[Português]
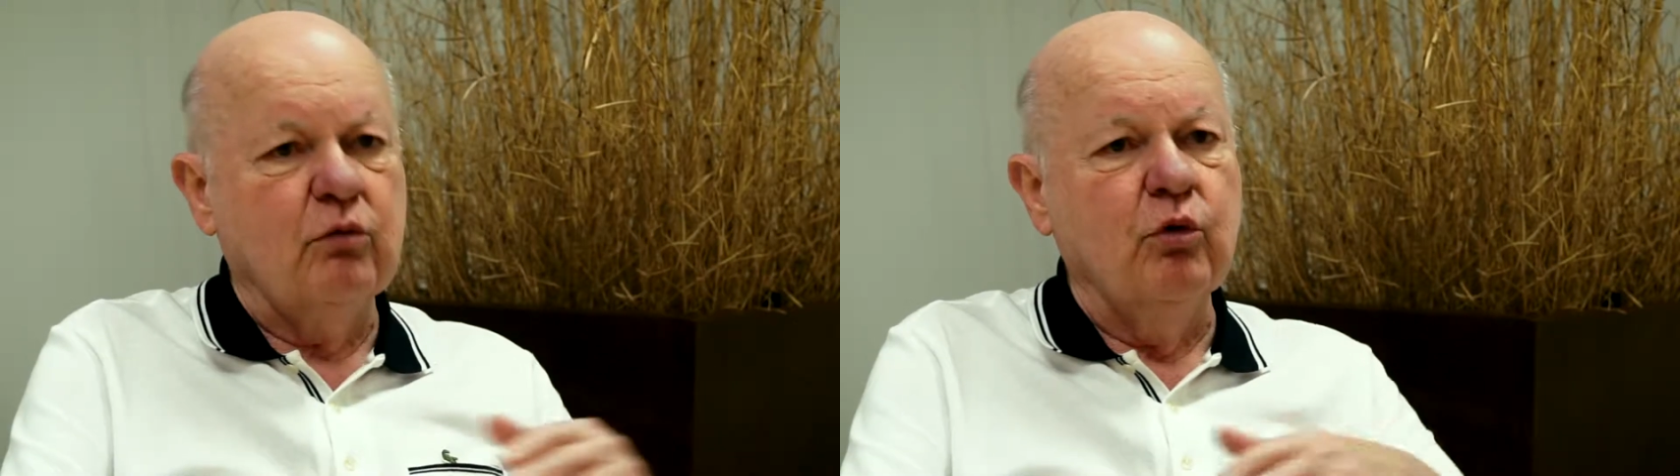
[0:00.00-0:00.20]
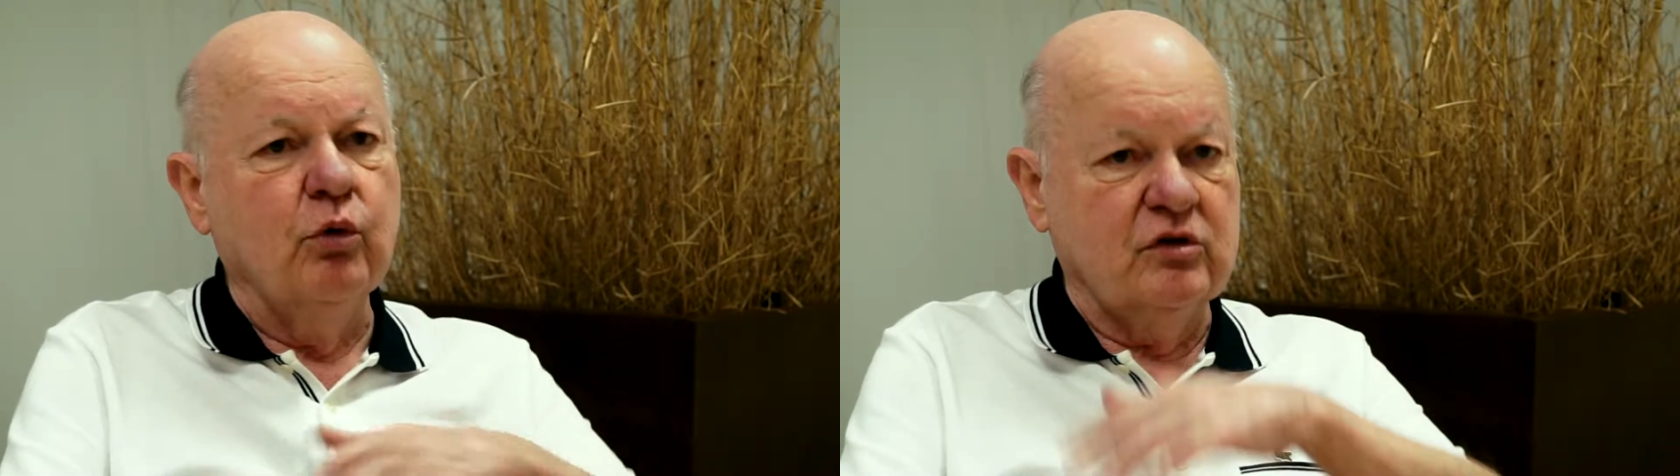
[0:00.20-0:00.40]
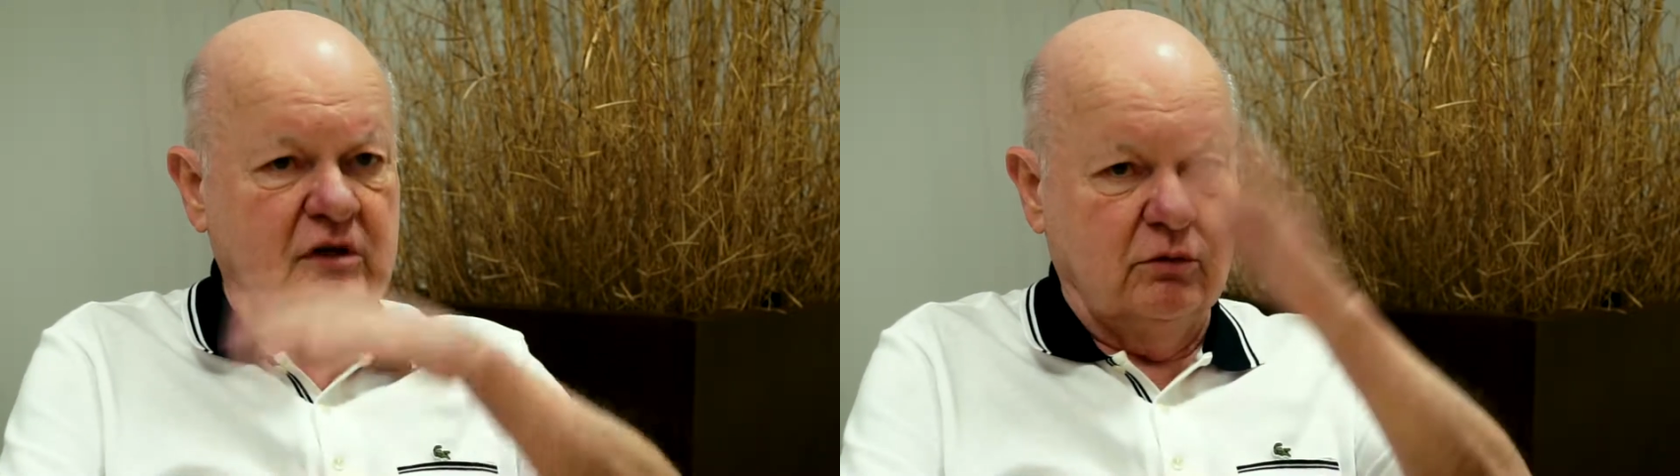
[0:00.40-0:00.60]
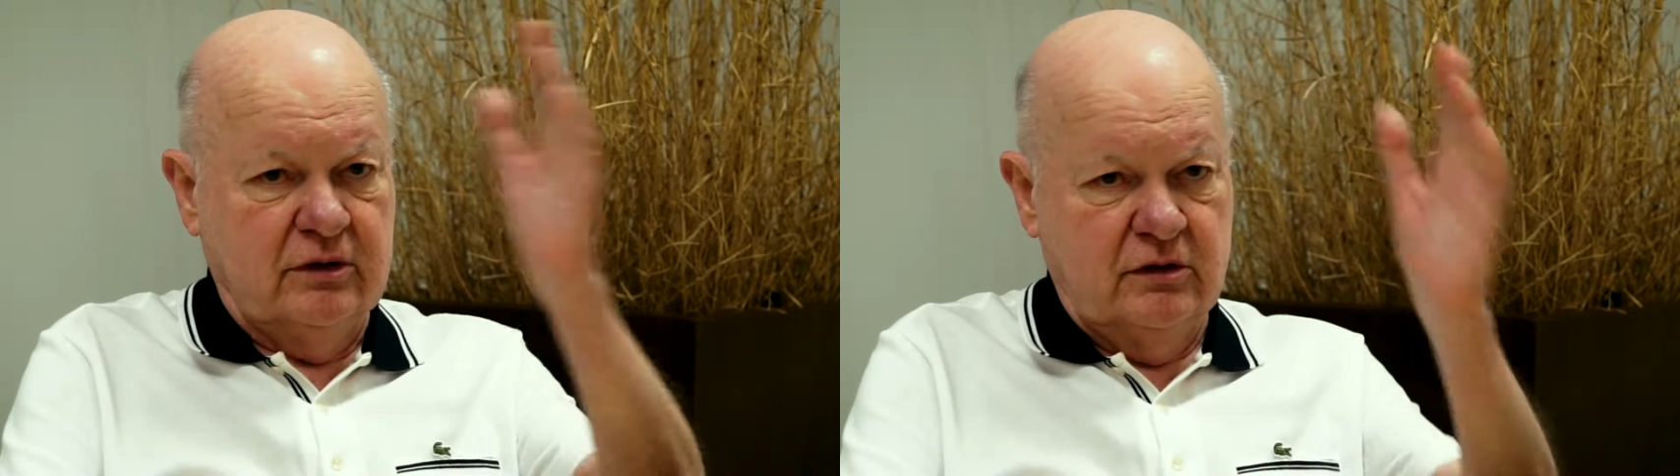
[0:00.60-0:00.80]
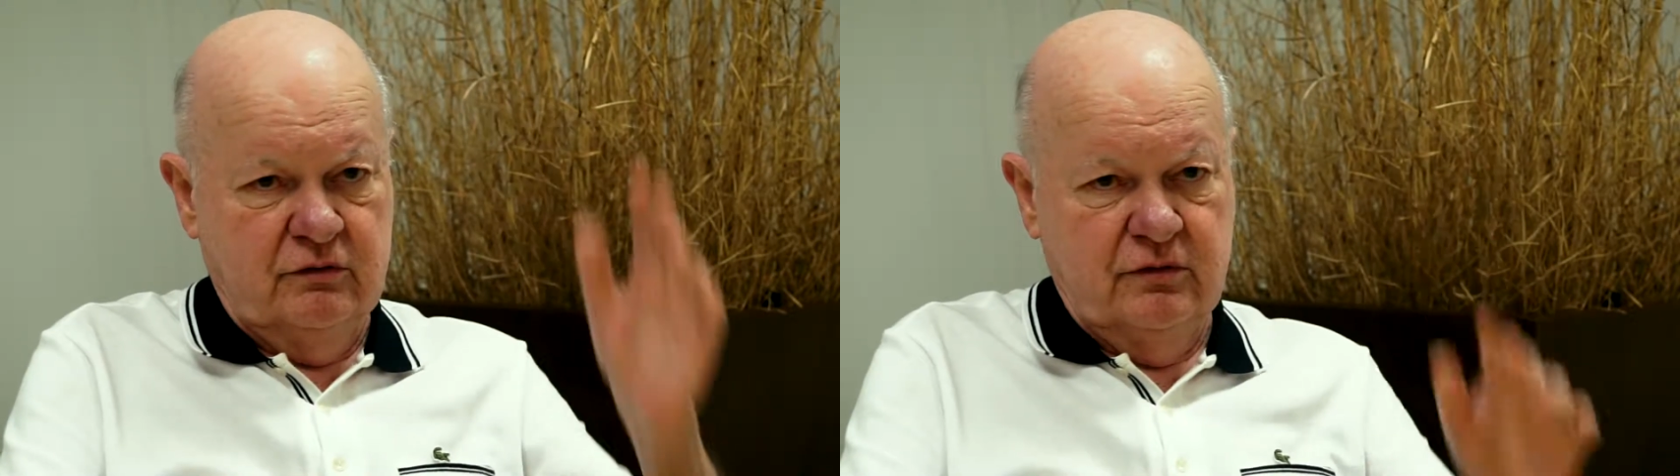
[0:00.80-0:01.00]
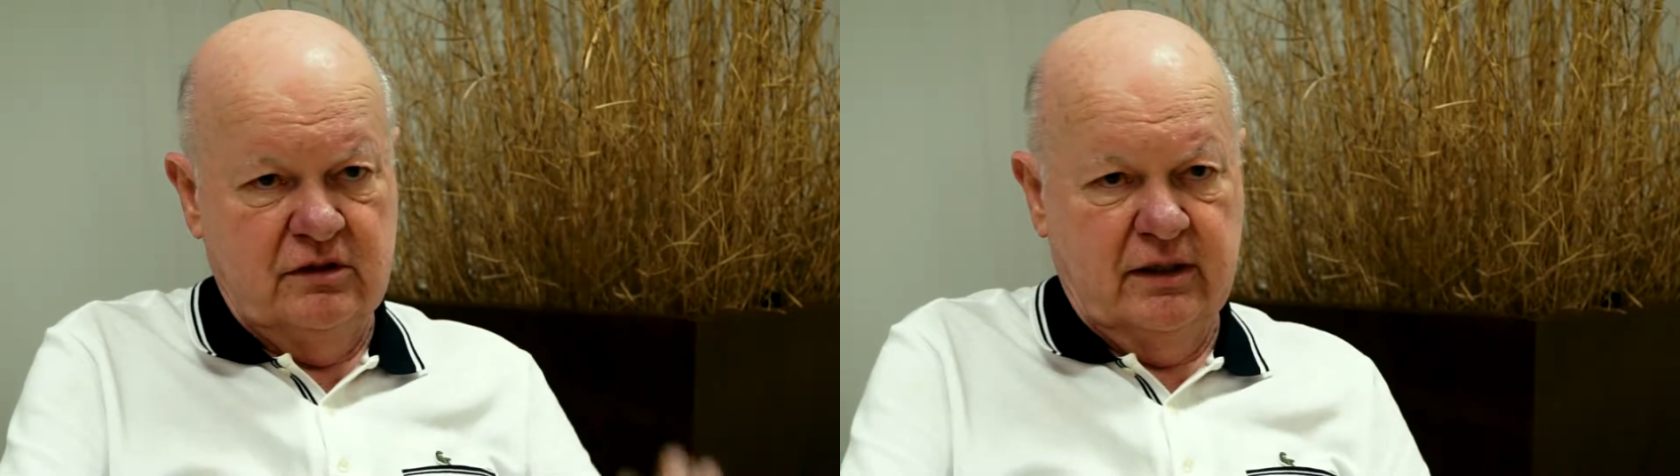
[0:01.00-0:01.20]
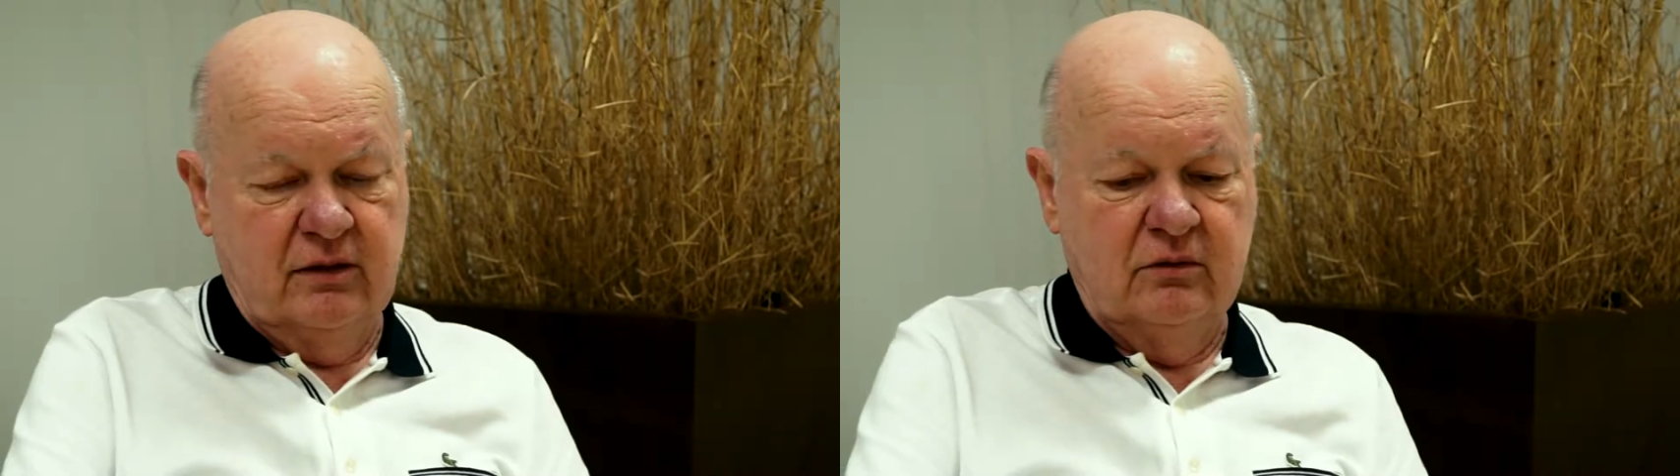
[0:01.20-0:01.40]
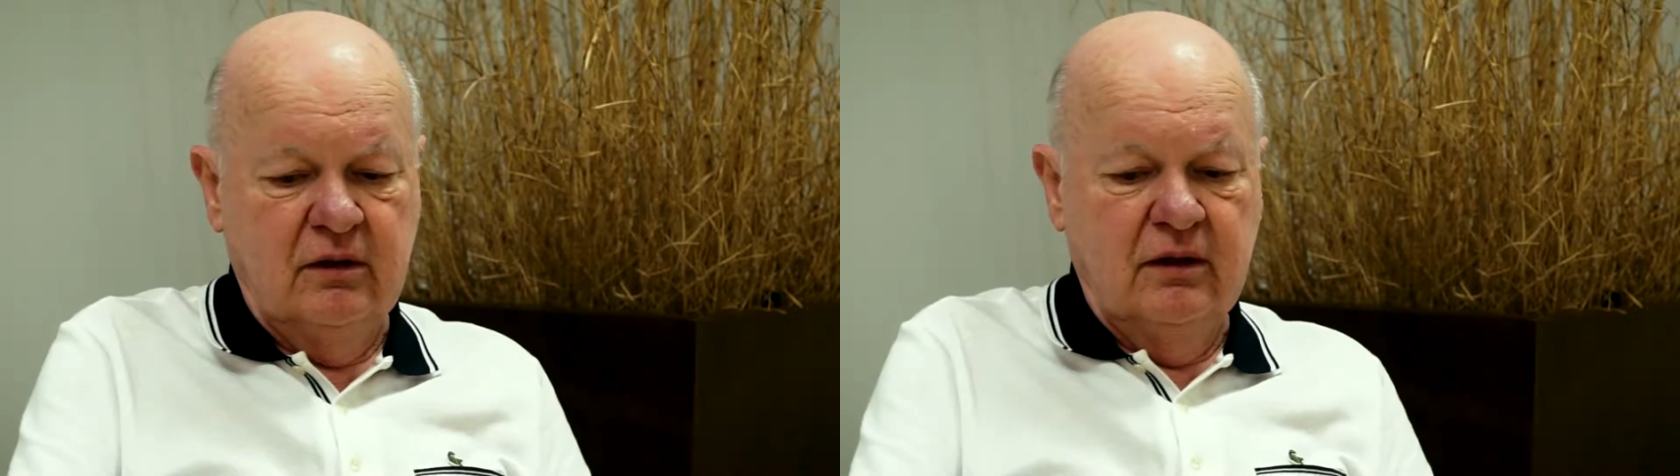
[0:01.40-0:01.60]
como outros saltenses
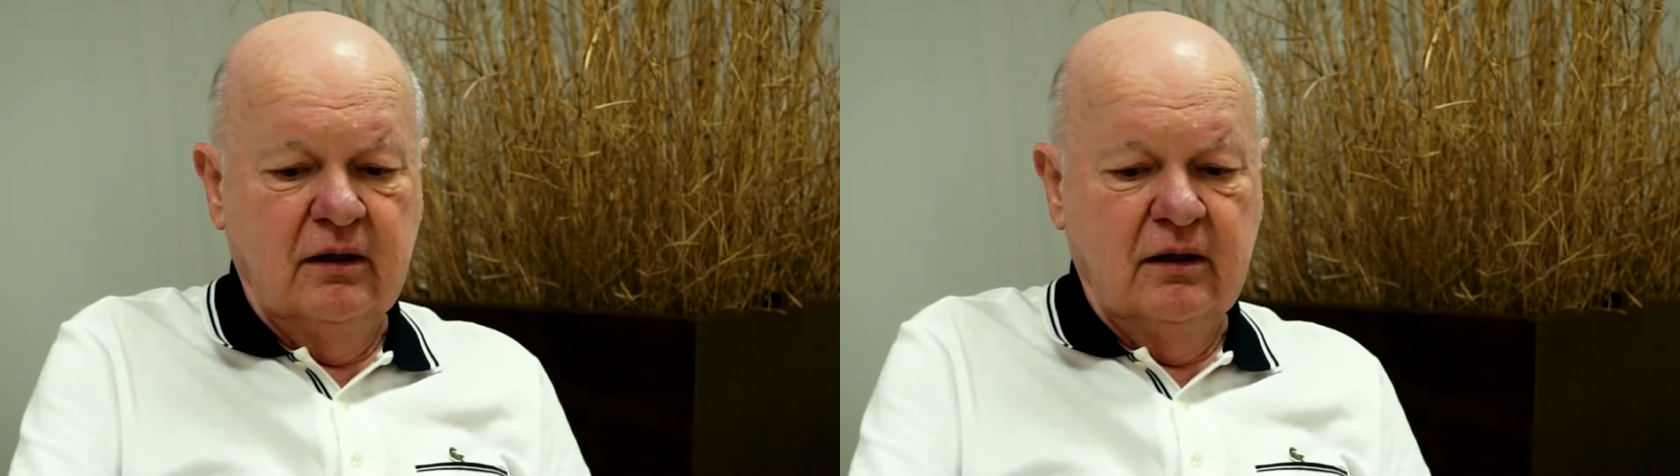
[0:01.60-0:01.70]
fizeram.